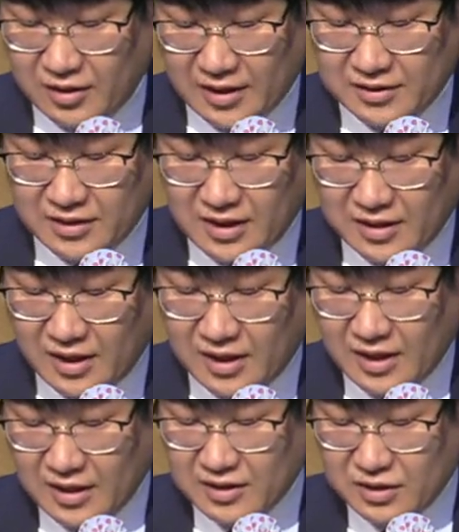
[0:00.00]
에스라가
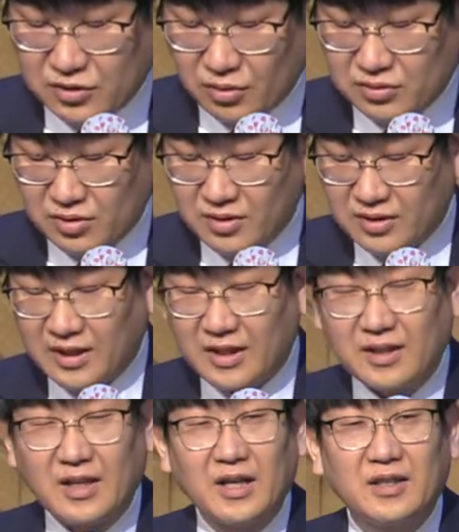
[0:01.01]
그 종족을 따라
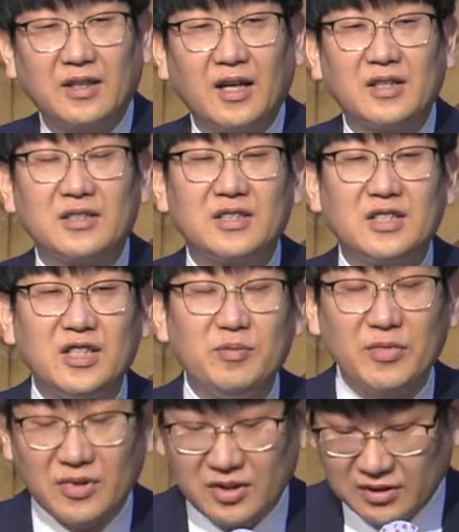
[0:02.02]
각각
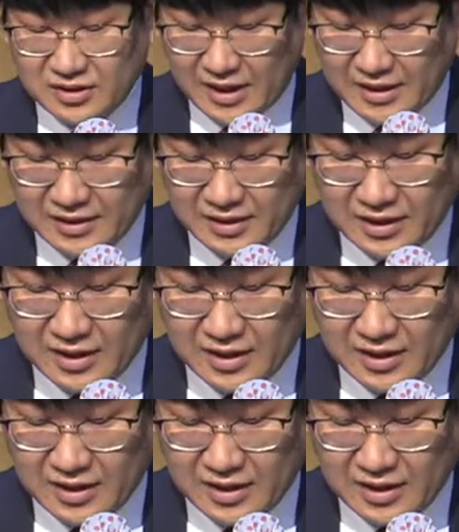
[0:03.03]
지명된